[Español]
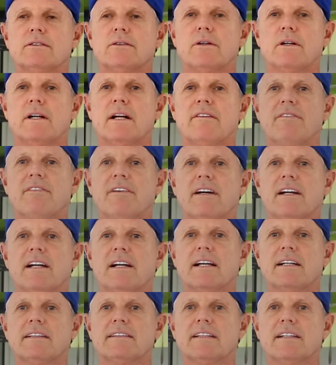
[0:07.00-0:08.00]
Soy
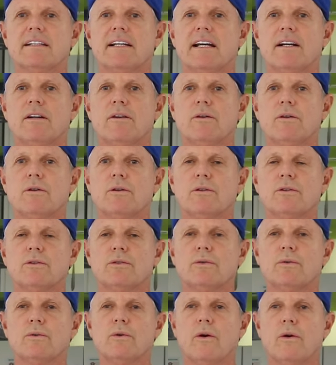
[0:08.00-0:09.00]
Rafael
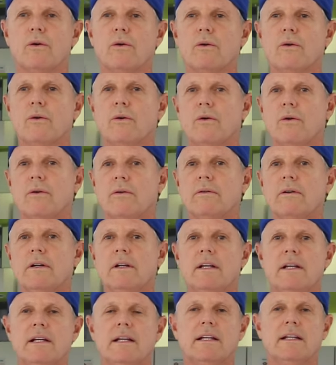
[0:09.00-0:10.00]
Castellanos, urólogo
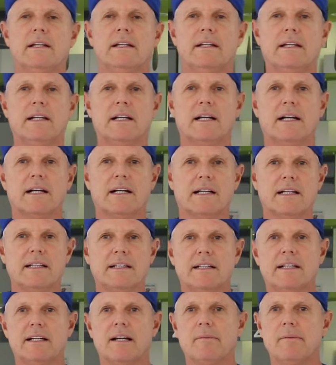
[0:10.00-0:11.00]
de la
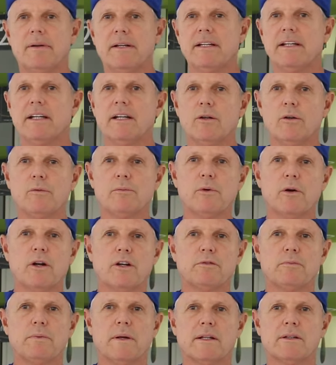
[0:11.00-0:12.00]
Clínica Medellín, grupo
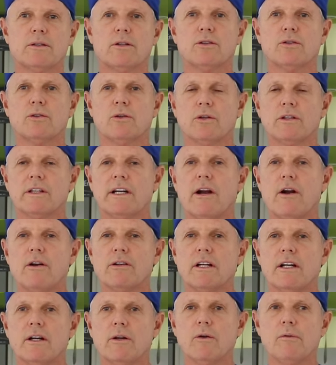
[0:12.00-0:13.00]
de expertos,
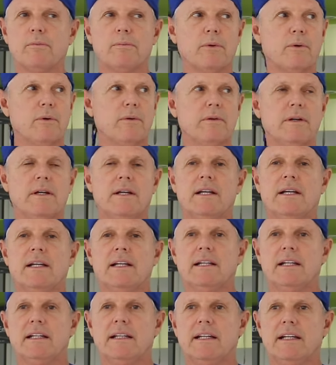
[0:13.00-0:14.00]
coordinador del grupo
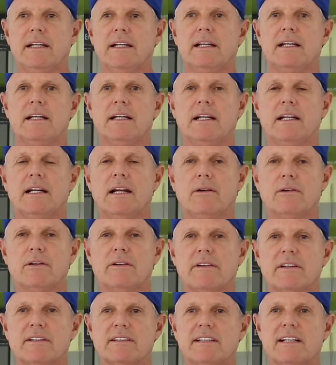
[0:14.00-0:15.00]
de la
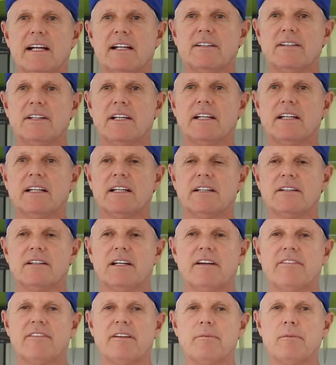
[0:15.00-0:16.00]
Universidad TED,
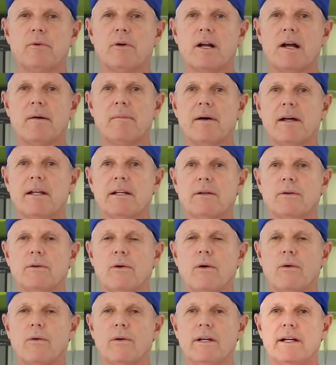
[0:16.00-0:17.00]
jefe del programa de
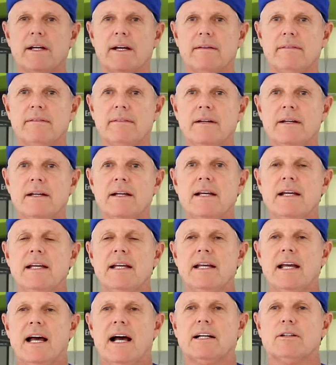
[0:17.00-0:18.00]
urología.
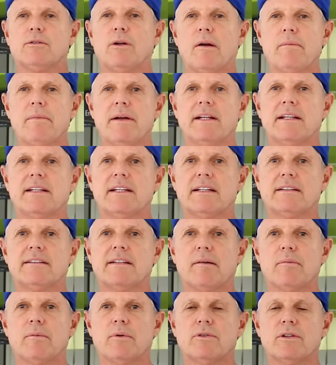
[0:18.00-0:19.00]
Actualmente
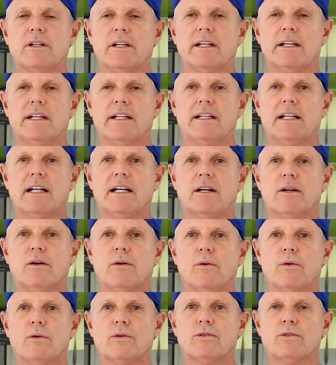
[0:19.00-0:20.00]
estamos en el
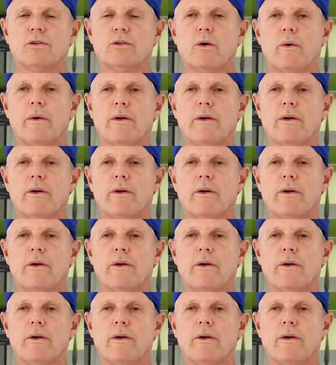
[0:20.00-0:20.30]
curso,